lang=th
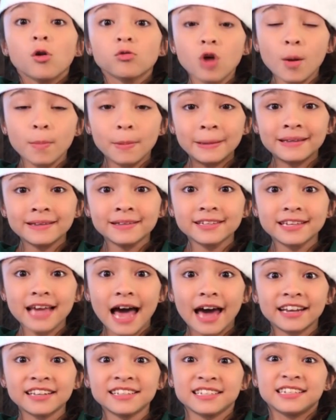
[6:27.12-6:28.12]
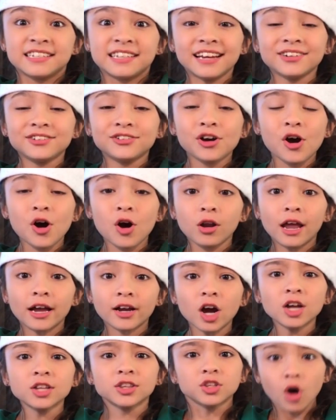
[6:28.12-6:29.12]
โรบินสันเซ็นทรัลและ
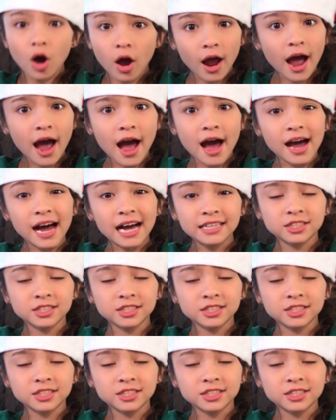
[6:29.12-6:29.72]
ก็ทอยอา